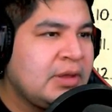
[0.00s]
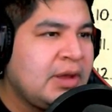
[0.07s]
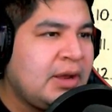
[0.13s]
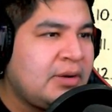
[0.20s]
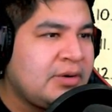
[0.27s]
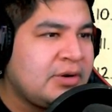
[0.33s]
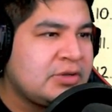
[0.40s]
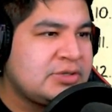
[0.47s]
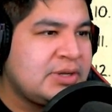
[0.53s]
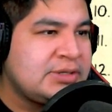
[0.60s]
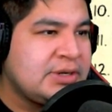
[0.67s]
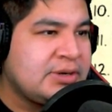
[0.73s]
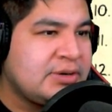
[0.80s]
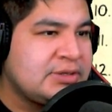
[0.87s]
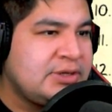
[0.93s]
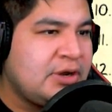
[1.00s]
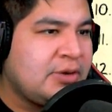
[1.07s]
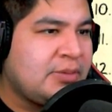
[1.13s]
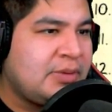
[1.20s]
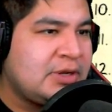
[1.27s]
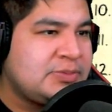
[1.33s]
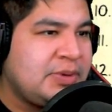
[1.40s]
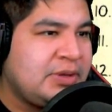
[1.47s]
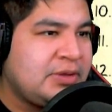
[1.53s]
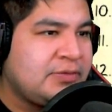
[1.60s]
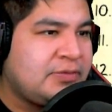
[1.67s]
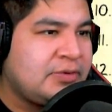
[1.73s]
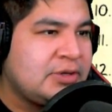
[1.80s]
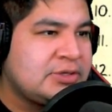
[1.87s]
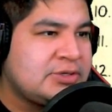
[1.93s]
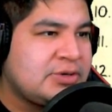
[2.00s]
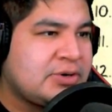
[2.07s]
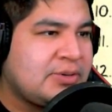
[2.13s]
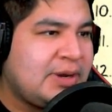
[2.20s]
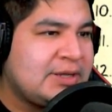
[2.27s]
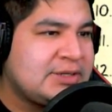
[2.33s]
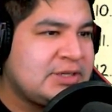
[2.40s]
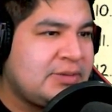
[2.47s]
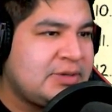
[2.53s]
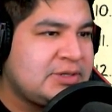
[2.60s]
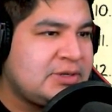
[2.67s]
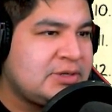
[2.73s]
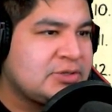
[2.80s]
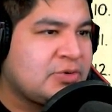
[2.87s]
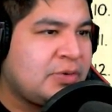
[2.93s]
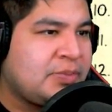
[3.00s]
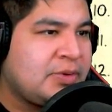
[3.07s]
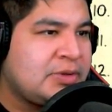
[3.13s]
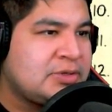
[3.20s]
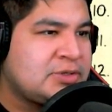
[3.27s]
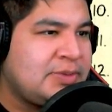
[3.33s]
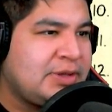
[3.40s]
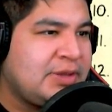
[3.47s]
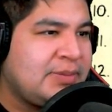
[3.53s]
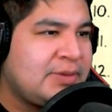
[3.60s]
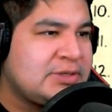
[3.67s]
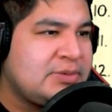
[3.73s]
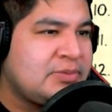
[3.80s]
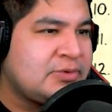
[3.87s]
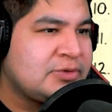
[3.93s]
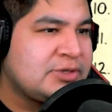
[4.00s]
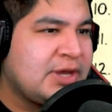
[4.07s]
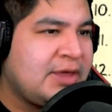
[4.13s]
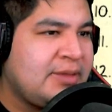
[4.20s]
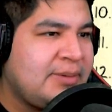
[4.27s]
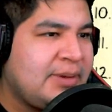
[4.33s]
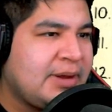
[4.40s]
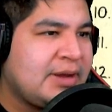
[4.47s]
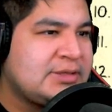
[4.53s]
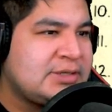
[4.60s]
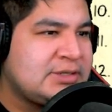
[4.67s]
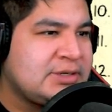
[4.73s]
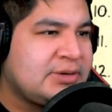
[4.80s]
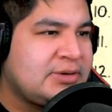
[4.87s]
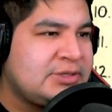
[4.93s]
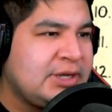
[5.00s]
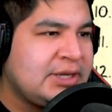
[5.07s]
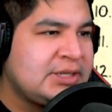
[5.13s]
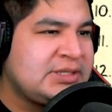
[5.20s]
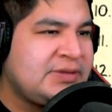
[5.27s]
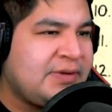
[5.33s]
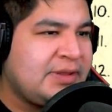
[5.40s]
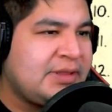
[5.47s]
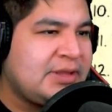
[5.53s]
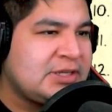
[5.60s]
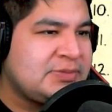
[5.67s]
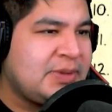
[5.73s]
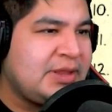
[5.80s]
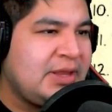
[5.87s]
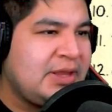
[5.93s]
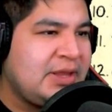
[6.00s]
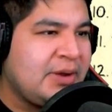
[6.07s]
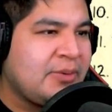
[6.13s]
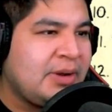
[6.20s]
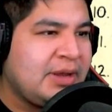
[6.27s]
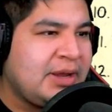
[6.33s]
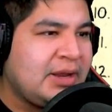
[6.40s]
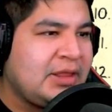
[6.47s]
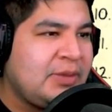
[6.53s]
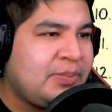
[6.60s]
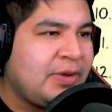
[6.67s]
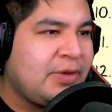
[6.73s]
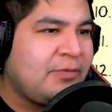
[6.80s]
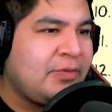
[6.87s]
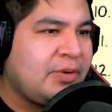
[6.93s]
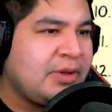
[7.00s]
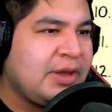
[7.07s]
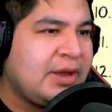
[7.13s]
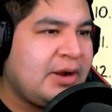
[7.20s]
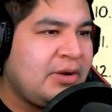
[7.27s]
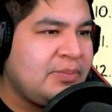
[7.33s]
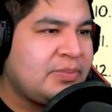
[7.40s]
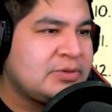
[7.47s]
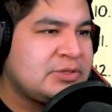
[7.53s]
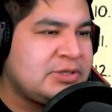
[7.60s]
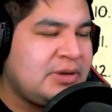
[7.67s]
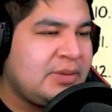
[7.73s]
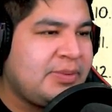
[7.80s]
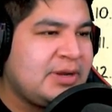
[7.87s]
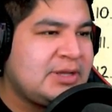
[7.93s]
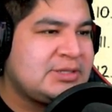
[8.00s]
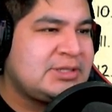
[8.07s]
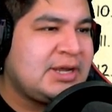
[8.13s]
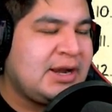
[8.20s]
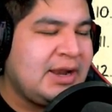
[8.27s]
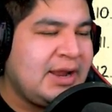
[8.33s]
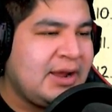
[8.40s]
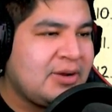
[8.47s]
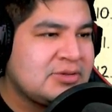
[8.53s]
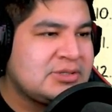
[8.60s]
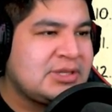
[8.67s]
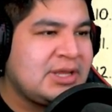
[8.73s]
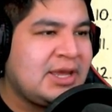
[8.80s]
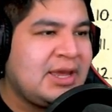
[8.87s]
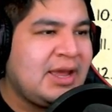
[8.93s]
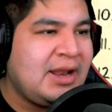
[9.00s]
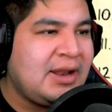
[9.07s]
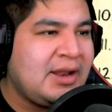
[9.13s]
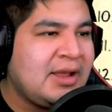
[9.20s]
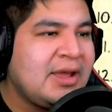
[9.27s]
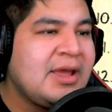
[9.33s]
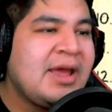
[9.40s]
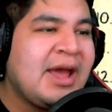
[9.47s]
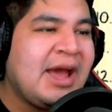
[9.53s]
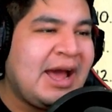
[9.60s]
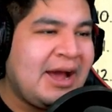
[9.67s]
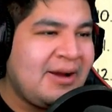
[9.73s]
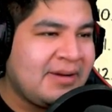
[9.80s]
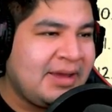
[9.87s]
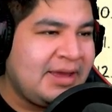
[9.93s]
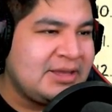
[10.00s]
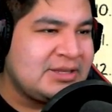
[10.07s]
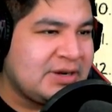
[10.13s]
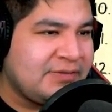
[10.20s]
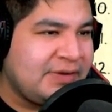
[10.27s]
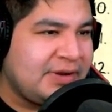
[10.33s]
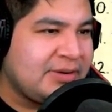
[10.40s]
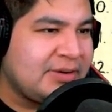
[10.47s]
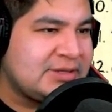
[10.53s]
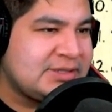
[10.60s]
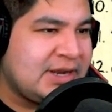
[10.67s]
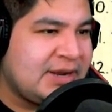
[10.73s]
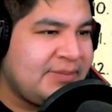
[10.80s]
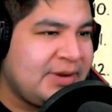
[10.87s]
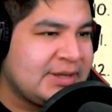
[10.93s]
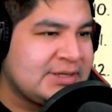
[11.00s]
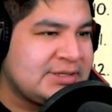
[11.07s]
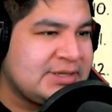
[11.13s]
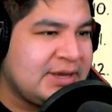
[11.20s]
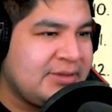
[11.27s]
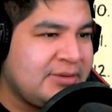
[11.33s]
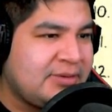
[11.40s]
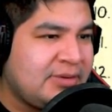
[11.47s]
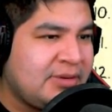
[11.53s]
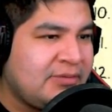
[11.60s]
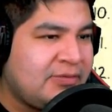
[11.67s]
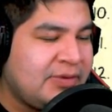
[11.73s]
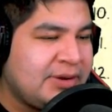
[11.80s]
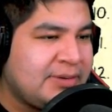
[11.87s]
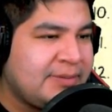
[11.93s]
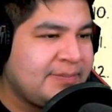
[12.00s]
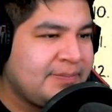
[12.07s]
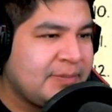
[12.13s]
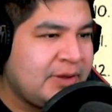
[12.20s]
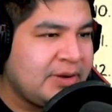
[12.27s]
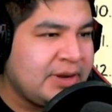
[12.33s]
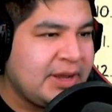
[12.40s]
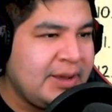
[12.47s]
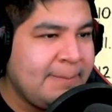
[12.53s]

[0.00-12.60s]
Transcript: El Onryo ser conocido como el espíritu furioso, roba las almas de los cuerpos de sus víctimas en búsqueda de venganza. Se conoce que este fantasma teme a cualquier tipo de fuego y hará lo imposible para estar lejos de él. Ah, ok, ya se refiere con estar amenazado con lo del fuego. Ok.